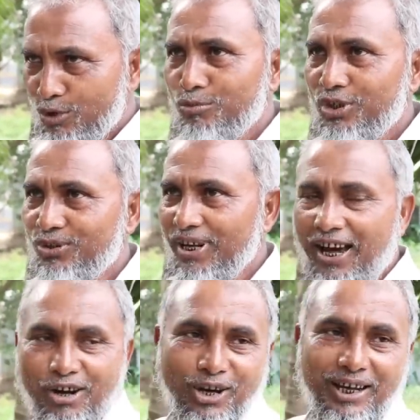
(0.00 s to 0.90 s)
মন মতো
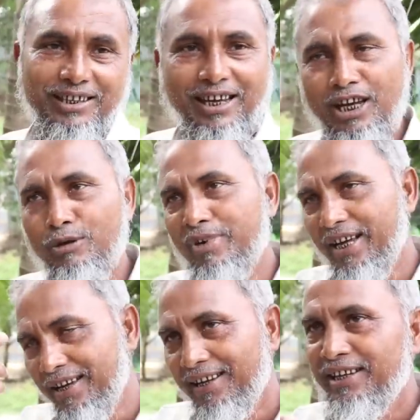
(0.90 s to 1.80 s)
না হয় তাইলে
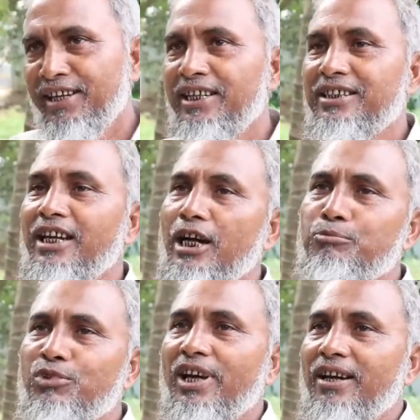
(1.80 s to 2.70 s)
আমরা নিয়ে যাই
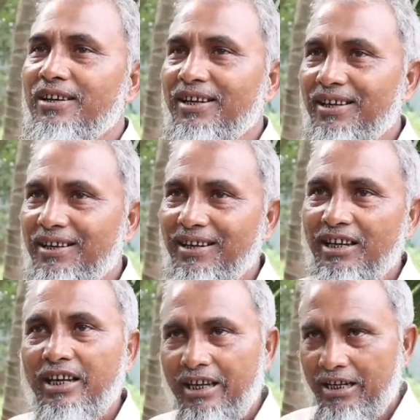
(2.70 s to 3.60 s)
গাবতুলি হাটে
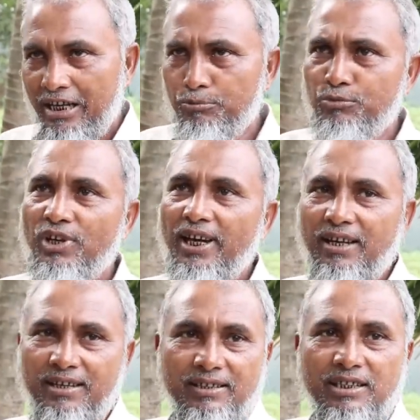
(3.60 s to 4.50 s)
আচ্ছা গাবতুলি
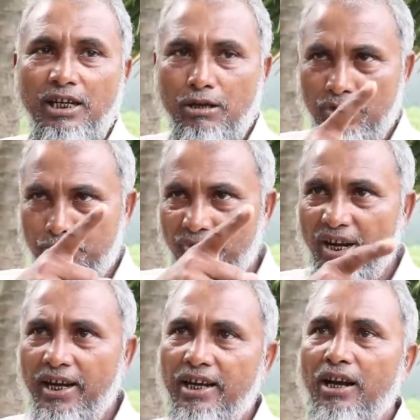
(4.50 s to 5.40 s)
হাট আছে আবার
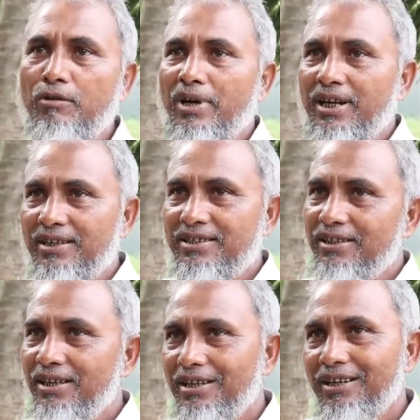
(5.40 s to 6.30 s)
পারাগ্রাম হাট
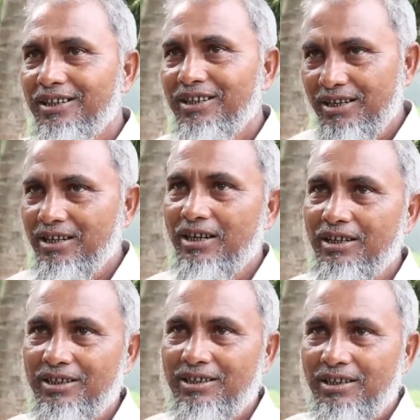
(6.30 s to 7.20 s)
আছে হ্যাঁ।
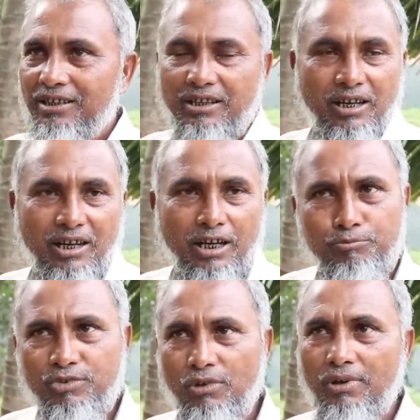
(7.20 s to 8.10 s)

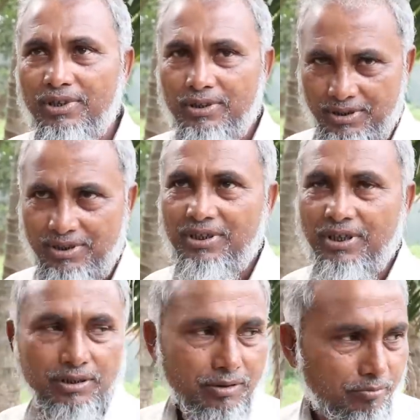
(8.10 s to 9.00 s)
হজরতপুর হাট আছে হ্যাঁ।
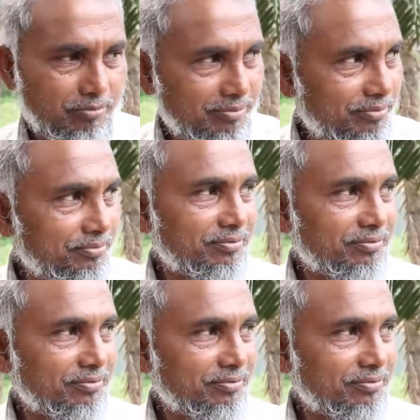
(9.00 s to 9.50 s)
হজরতপুর আছে